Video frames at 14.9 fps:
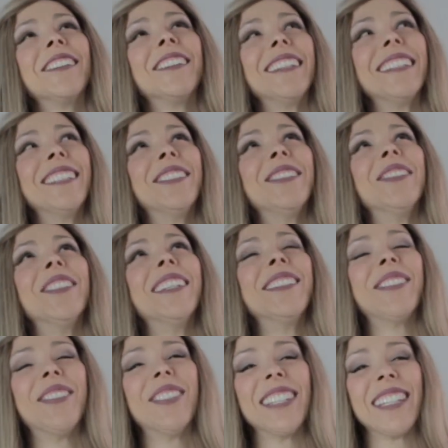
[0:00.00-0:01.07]
tô indo
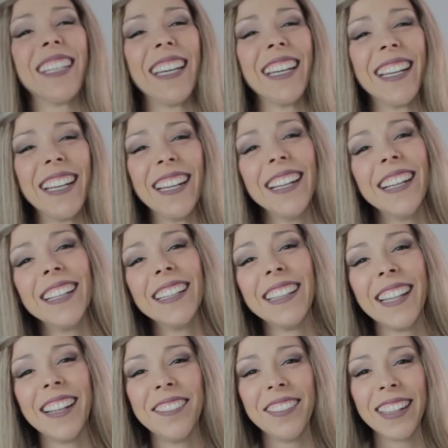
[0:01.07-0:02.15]
muito, porque
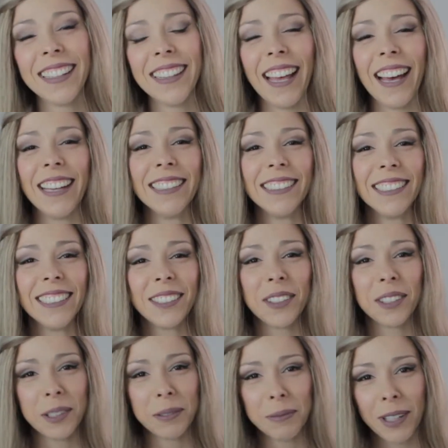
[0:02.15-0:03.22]
na verdade,
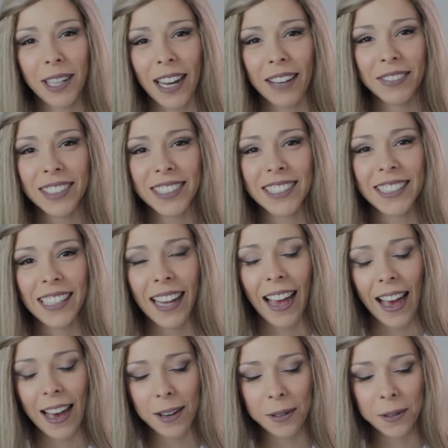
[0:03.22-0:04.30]
quando eu morava em
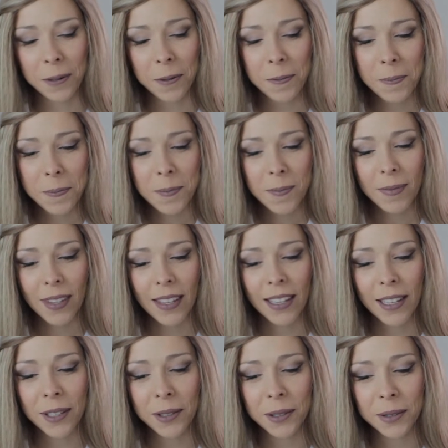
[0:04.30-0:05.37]
Chicago,
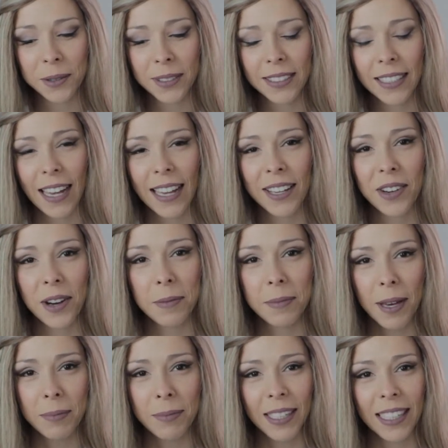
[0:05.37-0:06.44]
eu saí com a
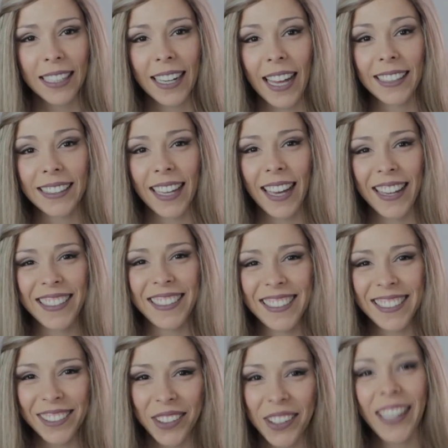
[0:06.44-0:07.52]
minha amiga na
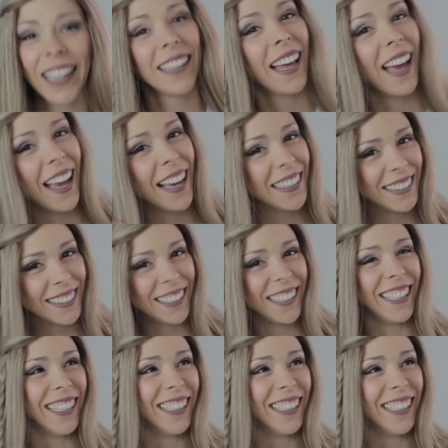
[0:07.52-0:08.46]
Nadege. Oi, Nadege!